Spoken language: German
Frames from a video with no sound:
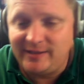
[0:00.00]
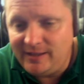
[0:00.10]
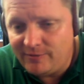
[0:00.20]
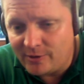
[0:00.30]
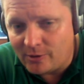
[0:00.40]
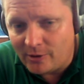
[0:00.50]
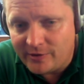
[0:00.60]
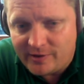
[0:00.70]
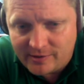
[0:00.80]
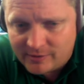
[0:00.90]
die von
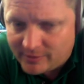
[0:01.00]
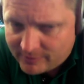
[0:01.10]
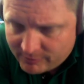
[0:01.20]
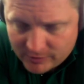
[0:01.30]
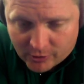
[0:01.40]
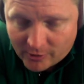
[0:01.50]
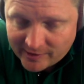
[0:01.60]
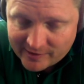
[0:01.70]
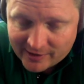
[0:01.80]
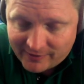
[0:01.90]
euch, äh, ihr könnt
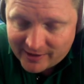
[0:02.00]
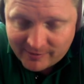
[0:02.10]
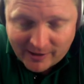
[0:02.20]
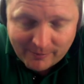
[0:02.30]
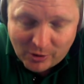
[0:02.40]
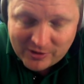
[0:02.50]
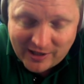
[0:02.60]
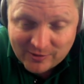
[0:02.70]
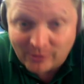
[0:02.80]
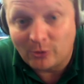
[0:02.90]
das entweder in meinem
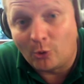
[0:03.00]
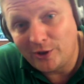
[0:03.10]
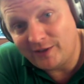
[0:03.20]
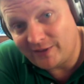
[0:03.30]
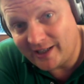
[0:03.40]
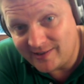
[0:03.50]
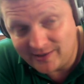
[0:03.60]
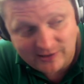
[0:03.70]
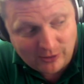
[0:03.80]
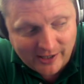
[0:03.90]
Podcast hören oder vielleicht
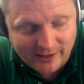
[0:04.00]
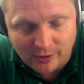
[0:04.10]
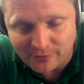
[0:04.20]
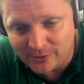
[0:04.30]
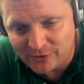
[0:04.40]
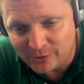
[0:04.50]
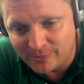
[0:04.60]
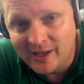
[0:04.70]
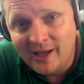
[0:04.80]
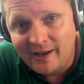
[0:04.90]
seht es auch gerade auf YouTube,
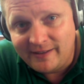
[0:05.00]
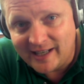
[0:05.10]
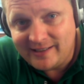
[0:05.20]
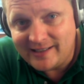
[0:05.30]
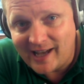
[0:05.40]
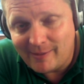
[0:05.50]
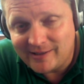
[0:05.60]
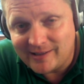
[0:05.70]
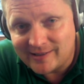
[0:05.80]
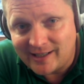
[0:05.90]
denn da habe
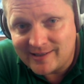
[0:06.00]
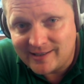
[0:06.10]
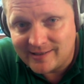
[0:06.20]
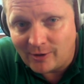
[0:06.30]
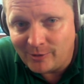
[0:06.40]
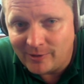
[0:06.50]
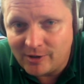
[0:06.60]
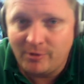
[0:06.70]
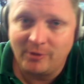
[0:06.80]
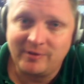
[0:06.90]
ich das Ganze jetzt auch nochmal
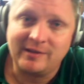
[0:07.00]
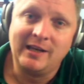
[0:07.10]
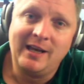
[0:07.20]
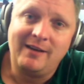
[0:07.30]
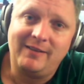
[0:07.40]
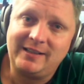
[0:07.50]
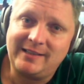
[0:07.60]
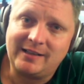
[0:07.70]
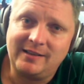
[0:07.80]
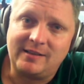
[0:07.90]
gepostet, weil ich
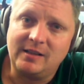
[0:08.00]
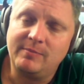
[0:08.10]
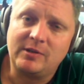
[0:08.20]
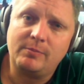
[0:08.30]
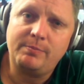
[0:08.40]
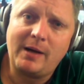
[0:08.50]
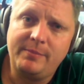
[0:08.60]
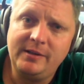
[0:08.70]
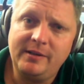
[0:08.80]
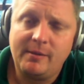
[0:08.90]
dachte, es ist mit so ein paar
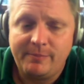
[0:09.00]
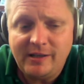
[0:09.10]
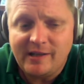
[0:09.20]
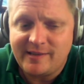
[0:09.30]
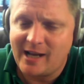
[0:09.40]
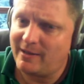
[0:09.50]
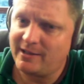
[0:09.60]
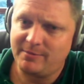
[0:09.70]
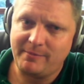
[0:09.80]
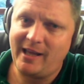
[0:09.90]
Bilder. Bilder sagen
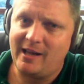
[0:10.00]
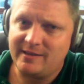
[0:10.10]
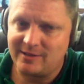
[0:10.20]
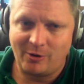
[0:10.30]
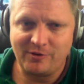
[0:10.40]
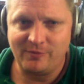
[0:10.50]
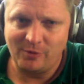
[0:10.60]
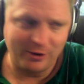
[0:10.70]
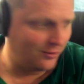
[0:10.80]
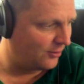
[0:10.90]
manchmal mehr als tausend
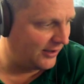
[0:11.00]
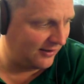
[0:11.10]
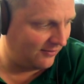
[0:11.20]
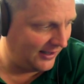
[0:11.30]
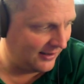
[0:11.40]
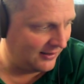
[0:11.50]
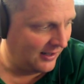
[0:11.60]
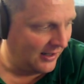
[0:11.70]
Worte und deswegen